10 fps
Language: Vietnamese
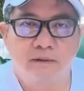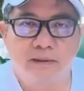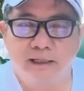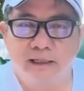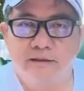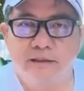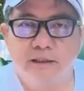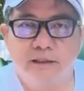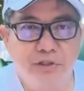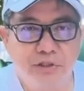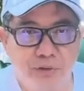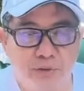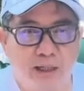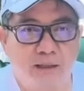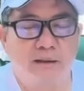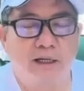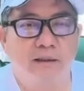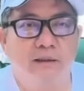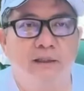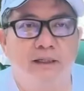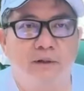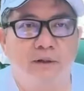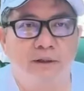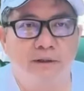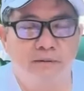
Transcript: Ta đã xin nhiều lần cho các ngươi lắm rồi,